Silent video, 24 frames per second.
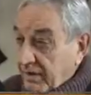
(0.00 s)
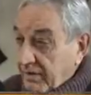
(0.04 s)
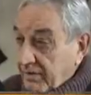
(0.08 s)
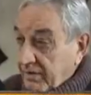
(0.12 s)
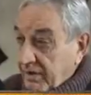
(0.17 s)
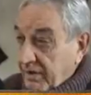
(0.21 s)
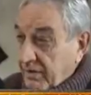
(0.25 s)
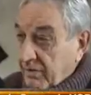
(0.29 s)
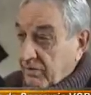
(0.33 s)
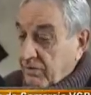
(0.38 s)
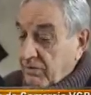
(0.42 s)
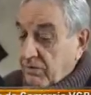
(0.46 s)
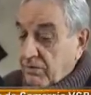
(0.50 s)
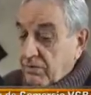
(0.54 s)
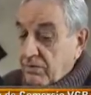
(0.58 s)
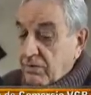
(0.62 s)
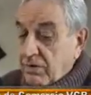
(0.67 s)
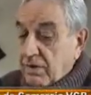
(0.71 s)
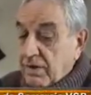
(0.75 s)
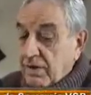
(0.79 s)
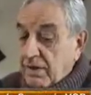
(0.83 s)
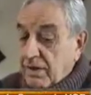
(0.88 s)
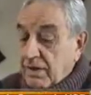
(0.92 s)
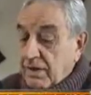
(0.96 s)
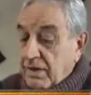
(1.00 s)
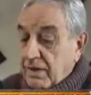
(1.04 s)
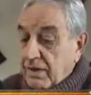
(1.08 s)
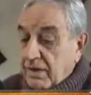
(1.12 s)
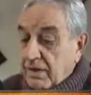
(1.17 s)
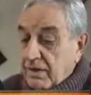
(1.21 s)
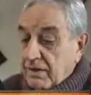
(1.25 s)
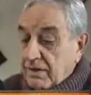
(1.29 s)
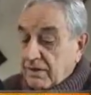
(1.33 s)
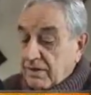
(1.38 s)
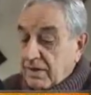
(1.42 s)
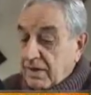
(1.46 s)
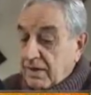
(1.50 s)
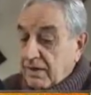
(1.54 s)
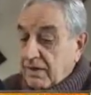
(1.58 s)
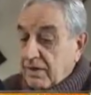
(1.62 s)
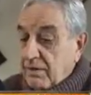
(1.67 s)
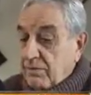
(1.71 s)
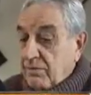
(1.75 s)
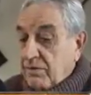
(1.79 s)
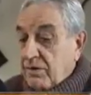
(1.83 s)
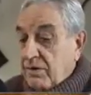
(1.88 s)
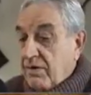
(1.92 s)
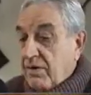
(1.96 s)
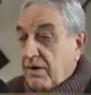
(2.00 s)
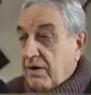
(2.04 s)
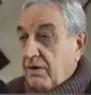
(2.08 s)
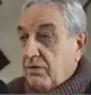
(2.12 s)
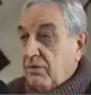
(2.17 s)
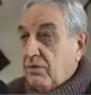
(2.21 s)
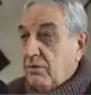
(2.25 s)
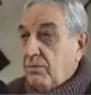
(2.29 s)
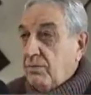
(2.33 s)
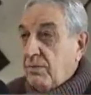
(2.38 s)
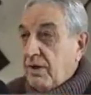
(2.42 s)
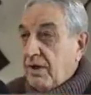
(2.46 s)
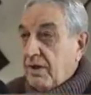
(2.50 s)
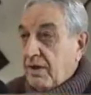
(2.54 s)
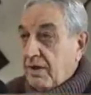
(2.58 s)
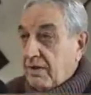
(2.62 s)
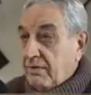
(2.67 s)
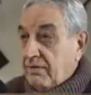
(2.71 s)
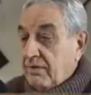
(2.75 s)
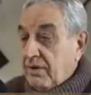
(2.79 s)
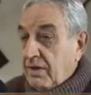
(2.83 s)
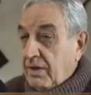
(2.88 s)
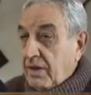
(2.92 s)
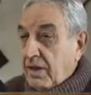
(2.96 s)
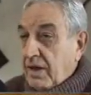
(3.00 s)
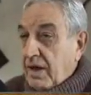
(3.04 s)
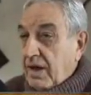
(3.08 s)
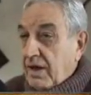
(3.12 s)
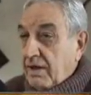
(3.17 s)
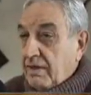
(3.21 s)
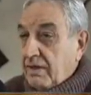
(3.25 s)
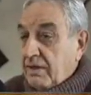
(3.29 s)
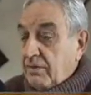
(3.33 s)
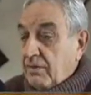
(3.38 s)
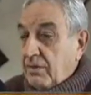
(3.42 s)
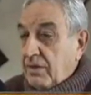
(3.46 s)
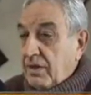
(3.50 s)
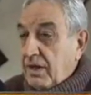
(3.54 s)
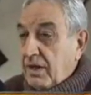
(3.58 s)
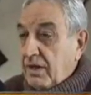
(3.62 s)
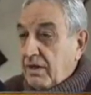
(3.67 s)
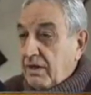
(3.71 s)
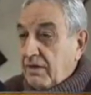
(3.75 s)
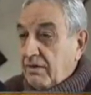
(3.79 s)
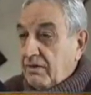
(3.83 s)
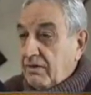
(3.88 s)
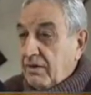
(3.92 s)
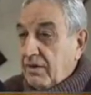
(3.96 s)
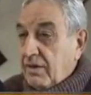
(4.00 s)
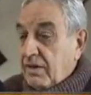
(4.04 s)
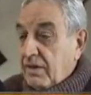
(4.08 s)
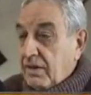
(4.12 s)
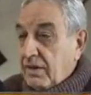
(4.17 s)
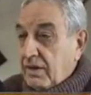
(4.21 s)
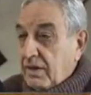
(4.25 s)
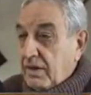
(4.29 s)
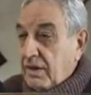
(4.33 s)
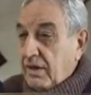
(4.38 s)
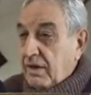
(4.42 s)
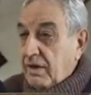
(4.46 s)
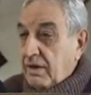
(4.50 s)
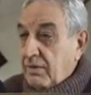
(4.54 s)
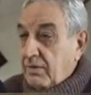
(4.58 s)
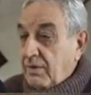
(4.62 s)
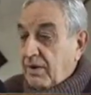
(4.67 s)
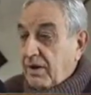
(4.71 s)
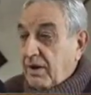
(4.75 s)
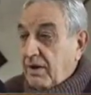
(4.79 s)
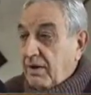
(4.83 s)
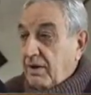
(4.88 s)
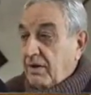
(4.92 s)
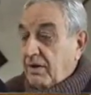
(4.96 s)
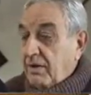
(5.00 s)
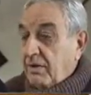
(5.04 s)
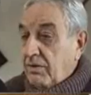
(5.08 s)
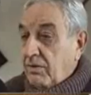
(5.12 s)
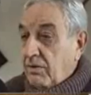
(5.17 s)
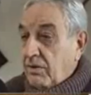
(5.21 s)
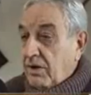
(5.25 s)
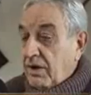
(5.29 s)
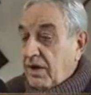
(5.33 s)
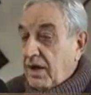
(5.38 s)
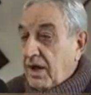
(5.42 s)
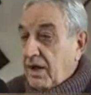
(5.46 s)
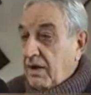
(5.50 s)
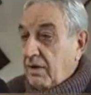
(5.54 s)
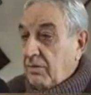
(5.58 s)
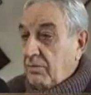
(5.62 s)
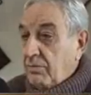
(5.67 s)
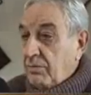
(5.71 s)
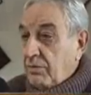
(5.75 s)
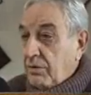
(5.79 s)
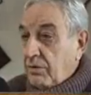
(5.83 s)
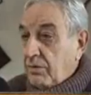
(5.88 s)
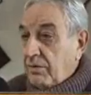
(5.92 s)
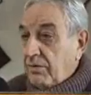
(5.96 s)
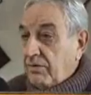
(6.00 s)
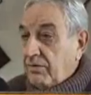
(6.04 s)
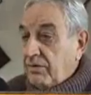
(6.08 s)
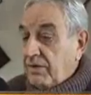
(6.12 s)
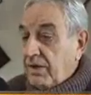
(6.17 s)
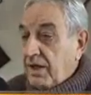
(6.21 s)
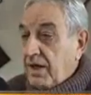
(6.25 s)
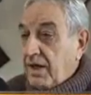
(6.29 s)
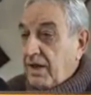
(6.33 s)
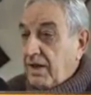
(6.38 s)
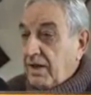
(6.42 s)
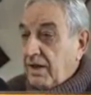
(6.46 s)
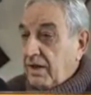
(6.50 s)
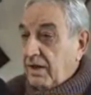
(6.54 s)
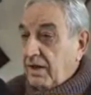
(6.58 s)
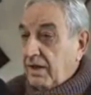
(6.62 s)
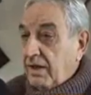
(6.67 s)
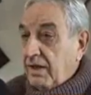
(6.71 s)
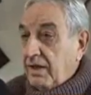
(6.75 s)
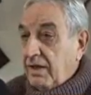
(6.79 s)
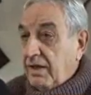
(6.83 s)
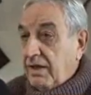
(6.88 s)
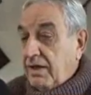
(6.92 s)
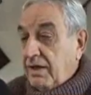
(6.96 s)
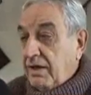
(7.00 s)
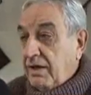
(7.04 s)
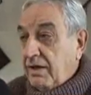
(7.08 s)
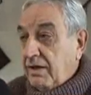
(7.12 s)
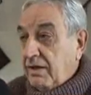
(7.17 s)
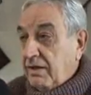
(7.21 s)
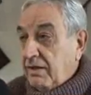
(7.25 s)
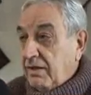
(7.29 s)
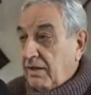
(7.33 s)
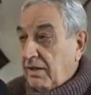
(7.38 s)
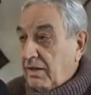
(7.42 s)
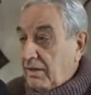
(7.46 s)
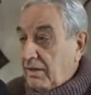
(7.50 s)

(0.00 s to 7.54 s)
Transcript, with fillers: al centro, eh, ya que estamos trabajando en varias actividades eh, a nivel local, provincial y del